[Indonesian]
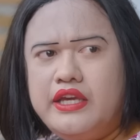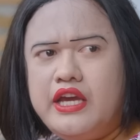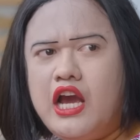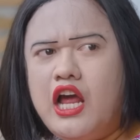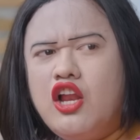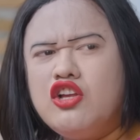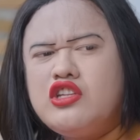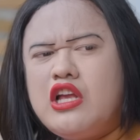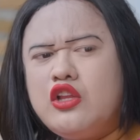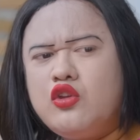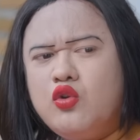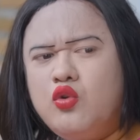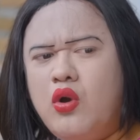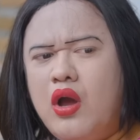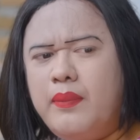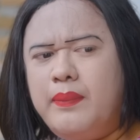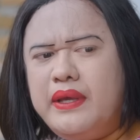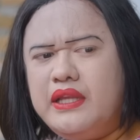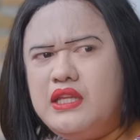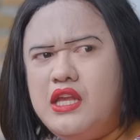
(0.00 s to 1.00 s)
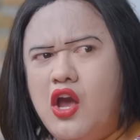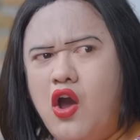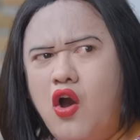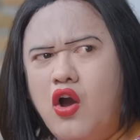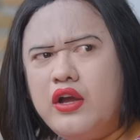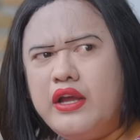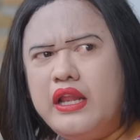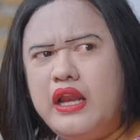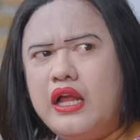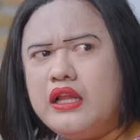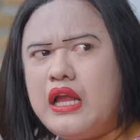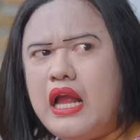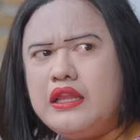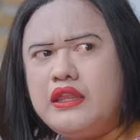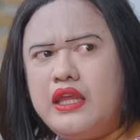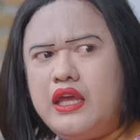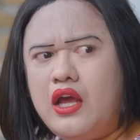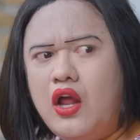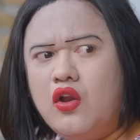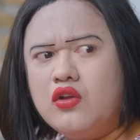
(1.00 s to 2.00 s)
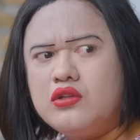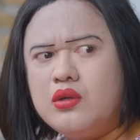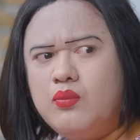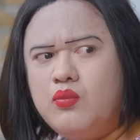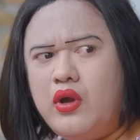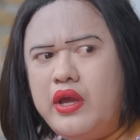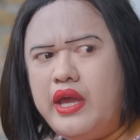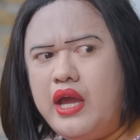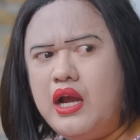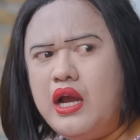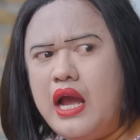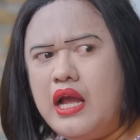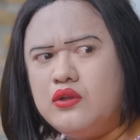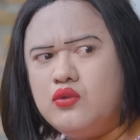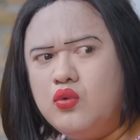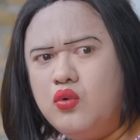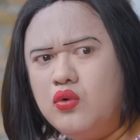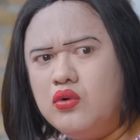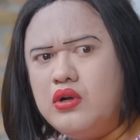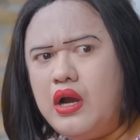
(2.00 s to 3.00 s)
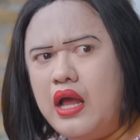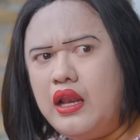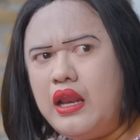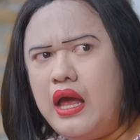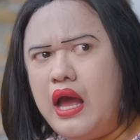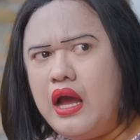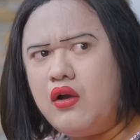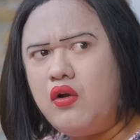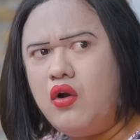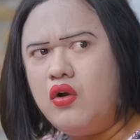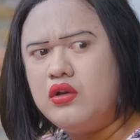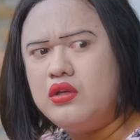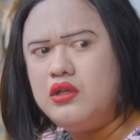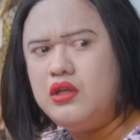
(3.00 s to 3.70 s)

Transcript: Ya kalau satu dua biji oke okay lah Tati. Kalau semua yang nggak juga lah, kok